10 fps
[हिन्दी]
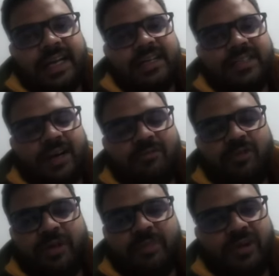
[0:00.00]
जाएंगे शाम
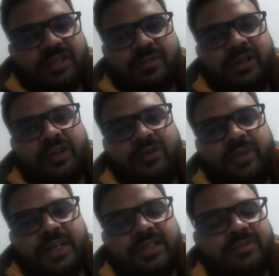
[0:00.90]
को बट पॉसिबल नहीं हो
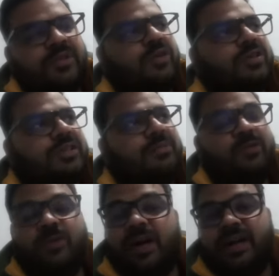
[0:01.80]
पाया जस्ट बिकॉज हम
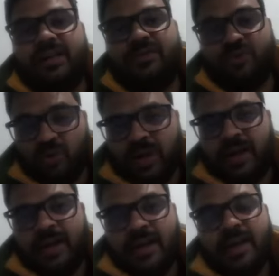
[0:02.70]
लोग आके सो गए